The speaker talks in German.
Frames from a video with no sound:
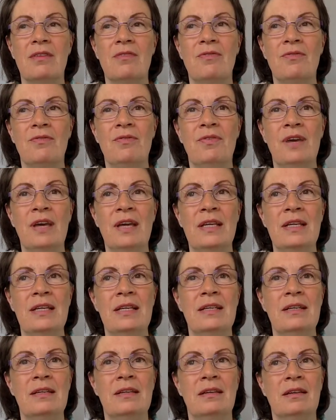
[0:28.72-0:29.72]

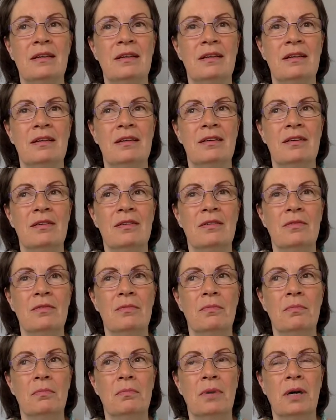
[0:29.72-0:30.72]
wenn
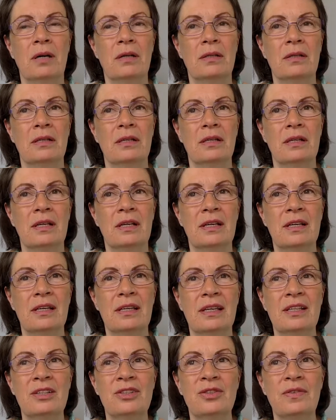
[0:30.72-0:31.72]
man
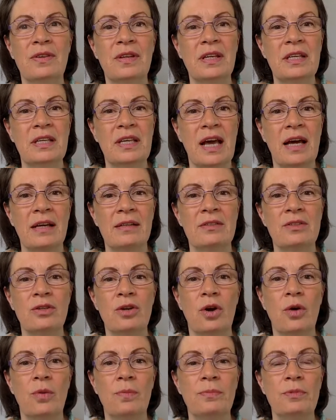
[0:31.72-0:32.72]
in Schwierigkeiten
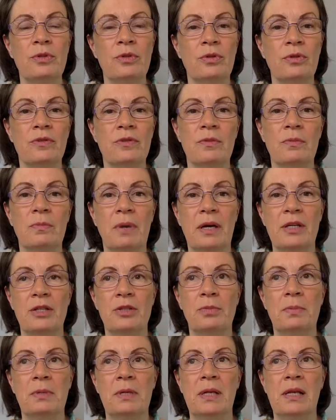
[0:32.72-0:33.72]
kommt und zum
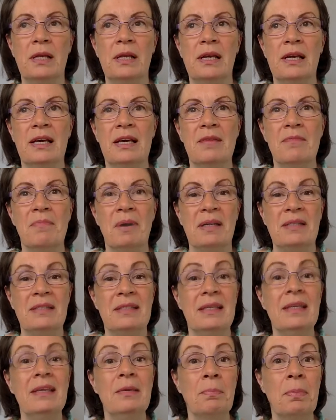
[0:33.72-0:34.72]
Beispiel bei
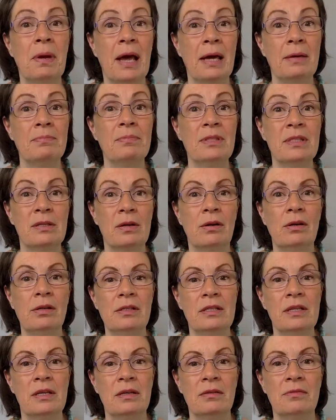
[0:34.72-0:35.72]
sich bleiben
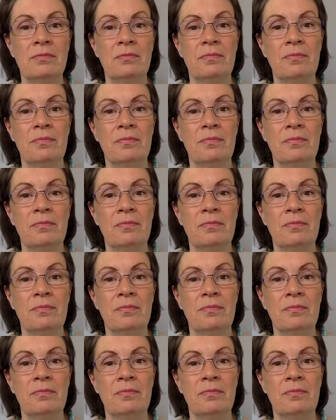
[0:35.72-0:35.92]
sollte